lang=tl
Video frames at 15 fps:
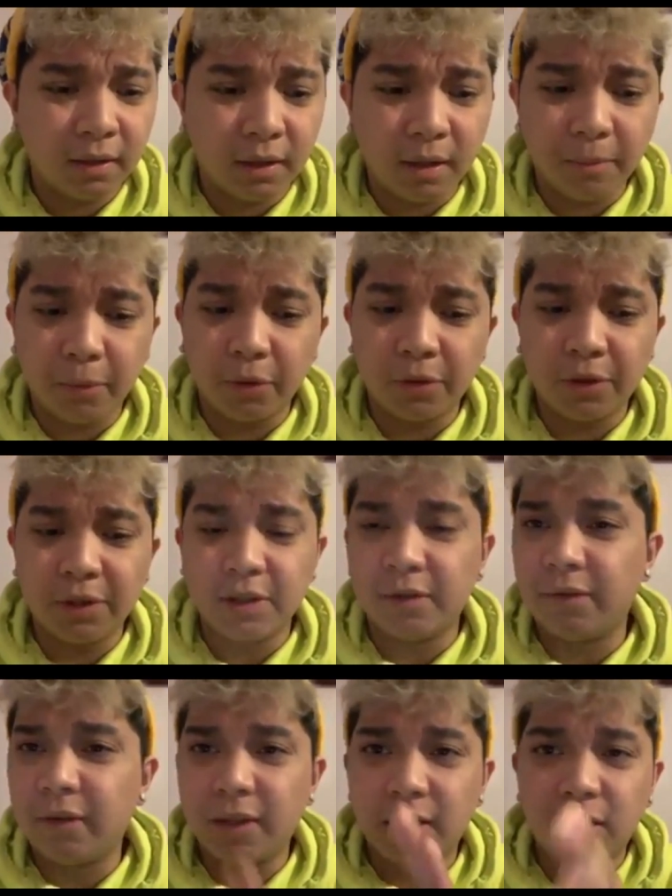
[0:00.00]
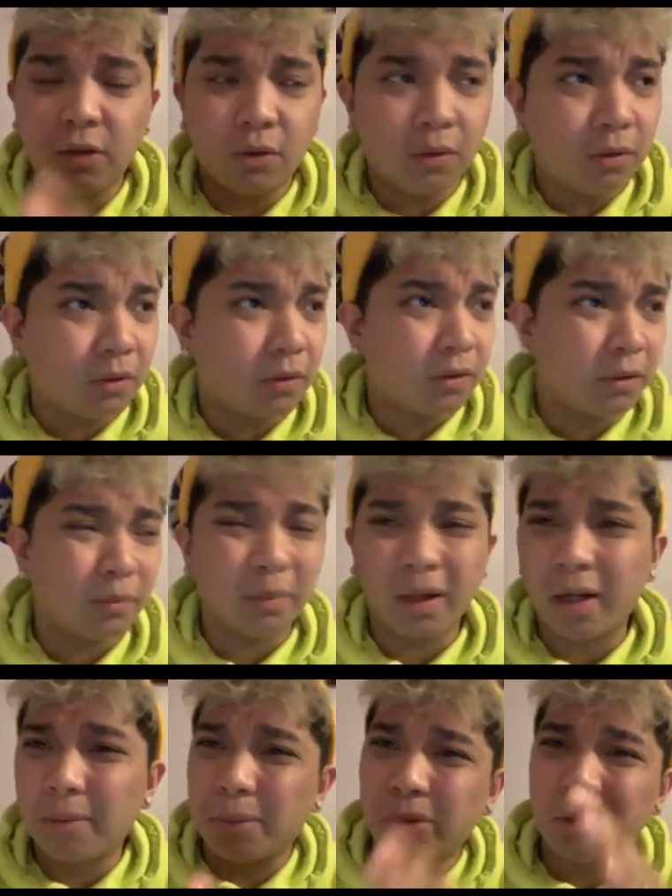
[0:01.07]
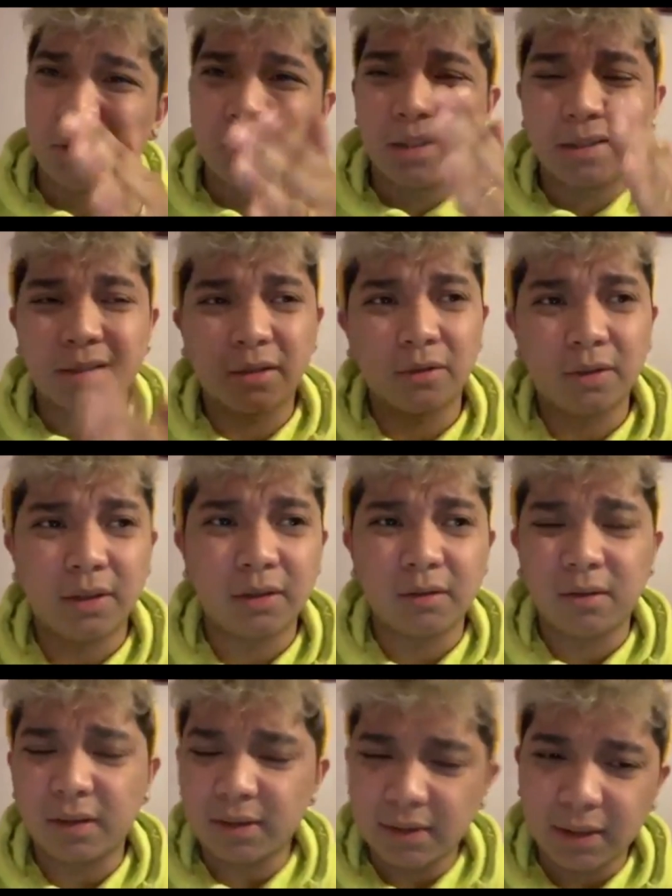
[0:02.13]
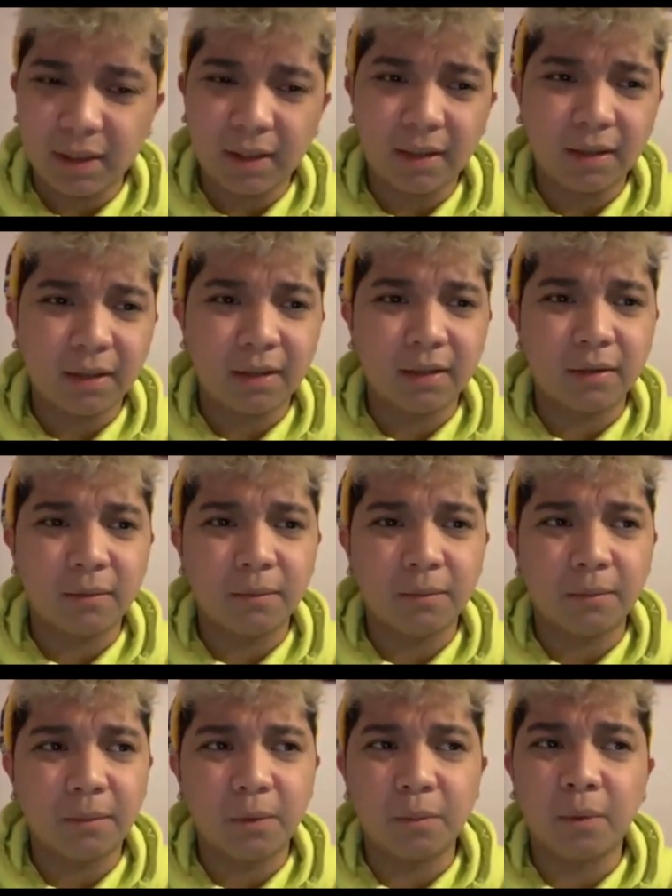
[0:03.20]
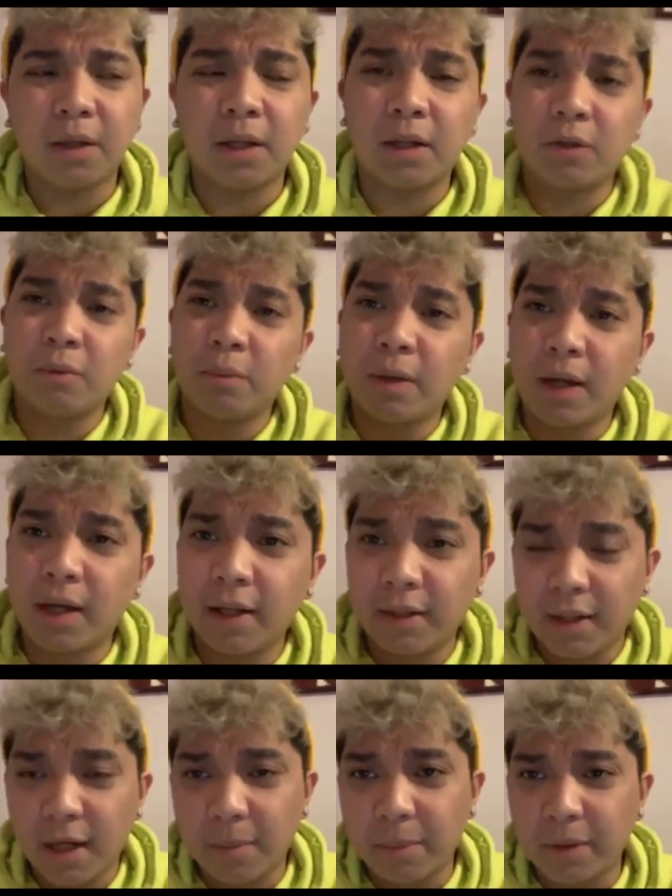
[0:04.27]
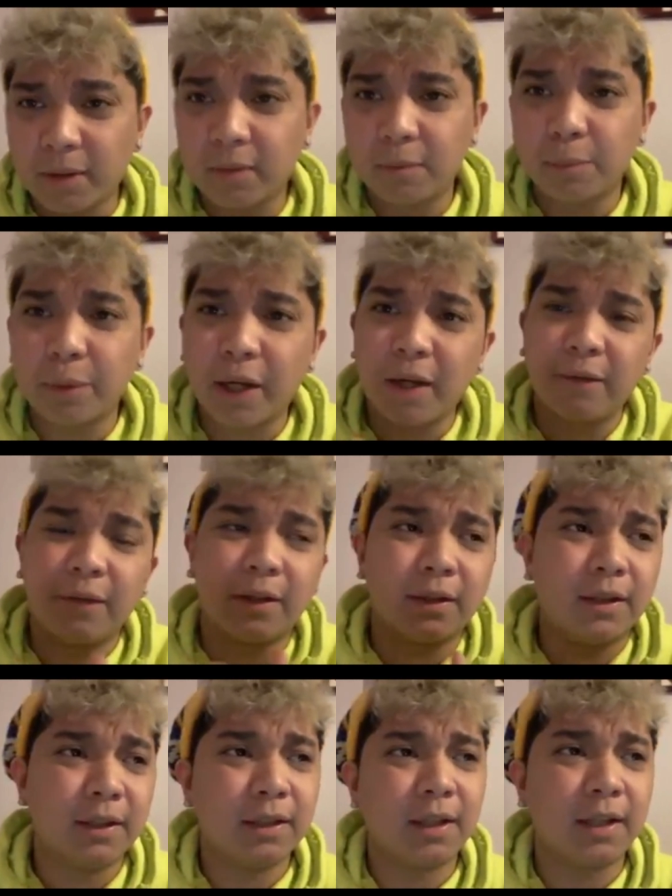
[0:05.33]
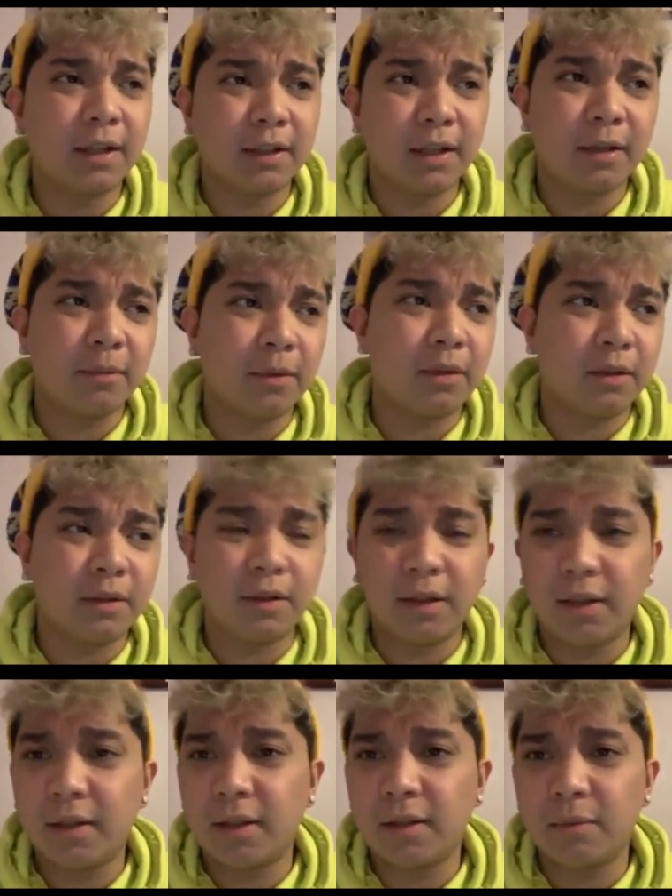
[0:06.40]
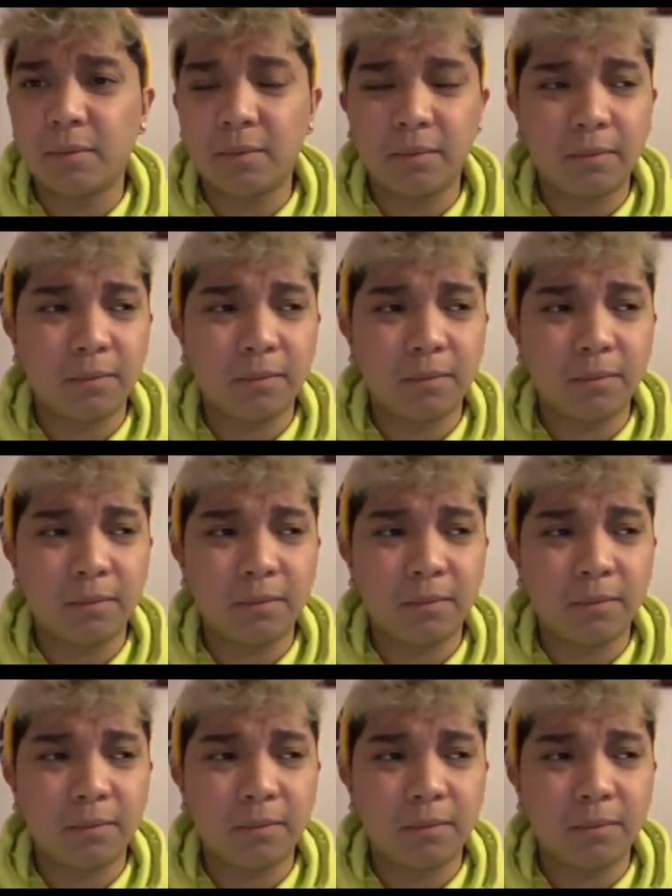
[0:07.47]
apology video or mag-apologize ako dito kasi um, yung mga ganong bagay dapat privately na lang namin and